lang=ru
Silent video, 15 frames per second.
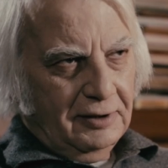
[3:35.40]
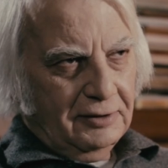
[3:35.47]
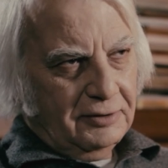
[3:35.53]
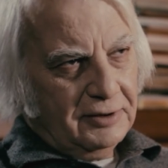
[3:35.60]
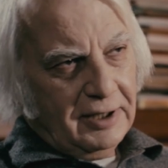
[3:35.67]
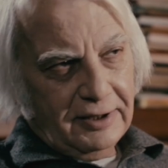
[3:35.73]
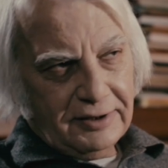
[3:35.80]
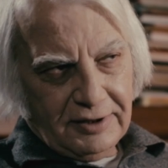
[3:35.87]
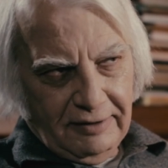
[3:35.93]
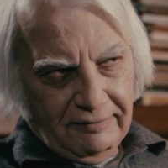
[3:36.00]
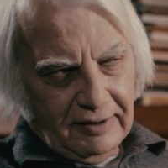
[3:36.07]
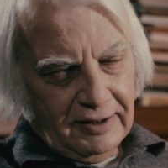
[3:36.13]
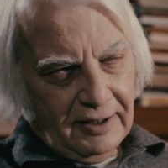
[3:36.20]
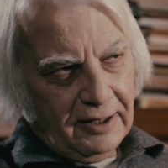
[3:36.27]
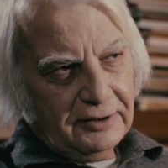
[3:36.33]
То есть, конечно,
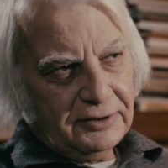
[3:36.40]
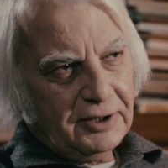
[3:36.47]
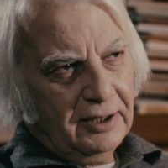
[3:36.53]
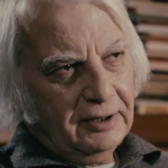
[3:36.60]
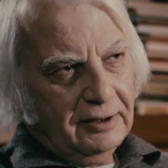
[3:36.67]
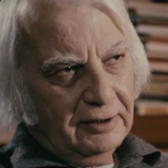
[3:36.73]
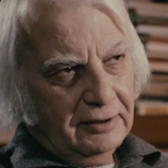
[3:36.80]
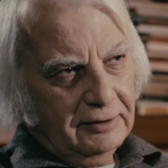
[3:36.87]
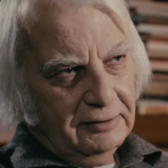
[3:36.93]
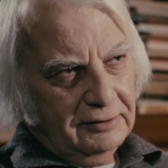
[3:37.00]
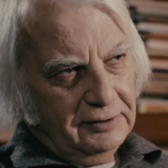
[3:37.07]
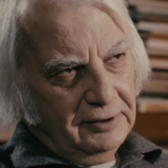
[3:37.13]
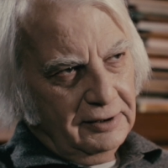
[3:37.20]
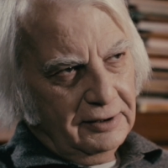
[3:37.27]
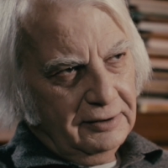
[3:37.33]
Иван Яковлевич хотел
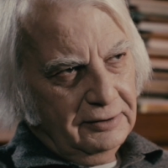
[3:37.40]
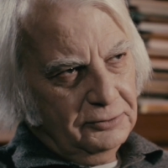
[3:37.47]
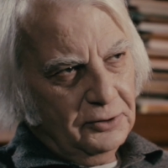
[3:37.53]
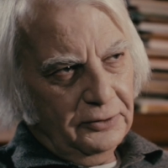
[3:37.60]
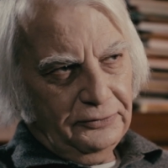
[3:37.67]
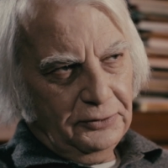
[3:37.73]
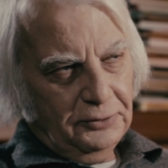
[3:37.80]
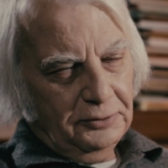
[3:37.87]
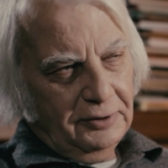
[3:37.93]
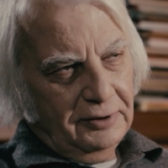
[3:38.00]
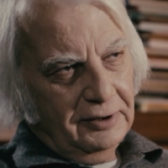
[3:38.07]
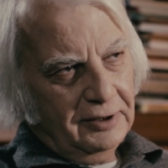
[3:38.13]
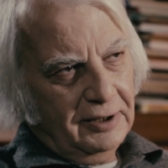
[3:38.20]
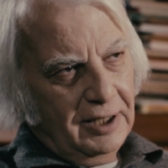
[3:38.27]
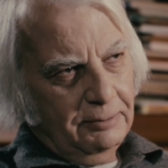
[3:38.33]
их кофею
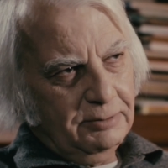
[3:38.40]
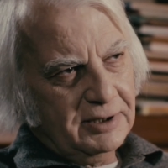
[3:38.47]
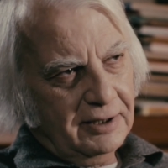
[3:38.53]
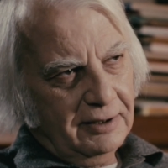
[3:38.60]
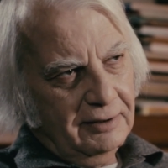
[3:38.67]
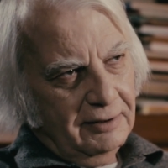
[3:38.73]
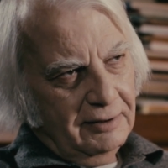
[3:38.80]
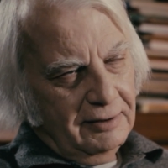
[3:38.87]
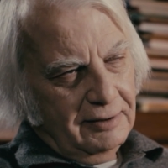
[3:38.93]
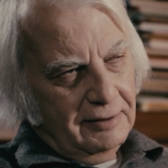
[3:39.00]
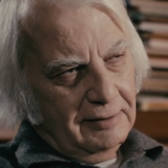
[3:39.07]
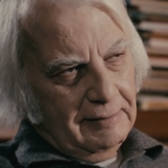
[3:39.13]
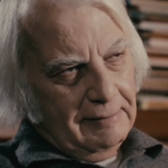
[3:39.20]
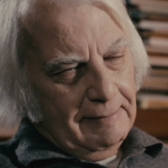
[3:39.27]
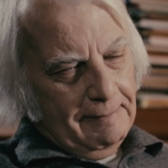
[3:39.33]
и хлебца,
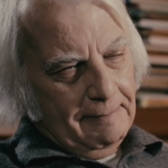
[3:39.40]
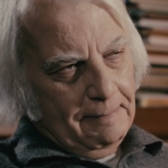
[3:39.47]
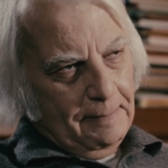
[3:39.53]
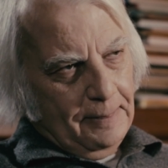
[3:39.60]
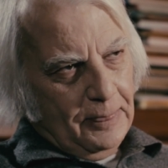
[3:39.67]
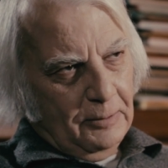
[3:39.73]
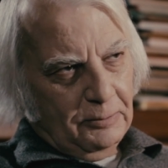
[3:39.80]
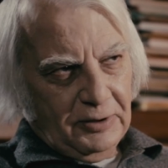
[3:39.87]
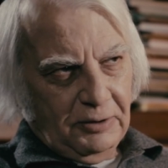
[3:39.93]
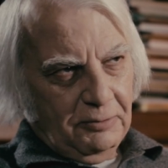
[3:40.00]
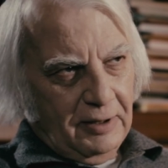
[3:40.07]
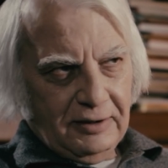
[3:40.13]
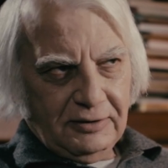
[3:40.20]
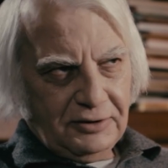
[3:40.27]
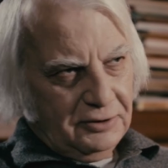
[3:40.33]
но
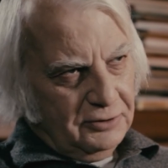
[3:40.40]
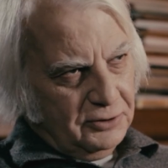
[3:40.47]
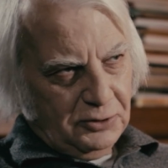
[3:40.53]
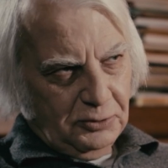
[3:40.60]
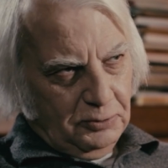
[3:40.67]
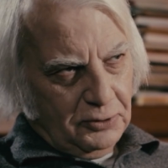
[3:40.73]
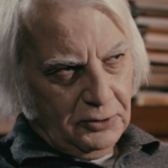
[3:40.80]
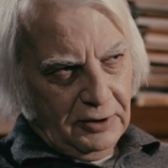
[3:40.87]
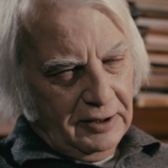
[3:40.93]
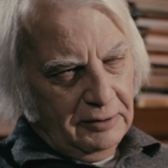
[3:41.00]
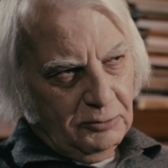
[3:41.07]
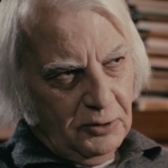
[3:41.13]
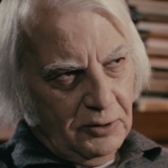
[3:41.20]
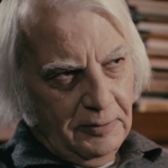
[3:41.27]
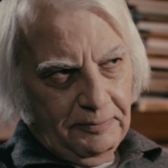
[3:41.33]
понимал, что супруга
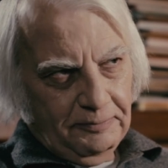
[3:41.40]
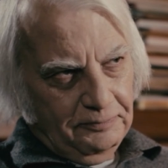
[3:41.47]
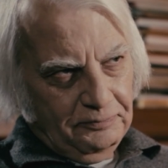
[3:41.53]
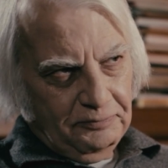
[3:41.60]
ему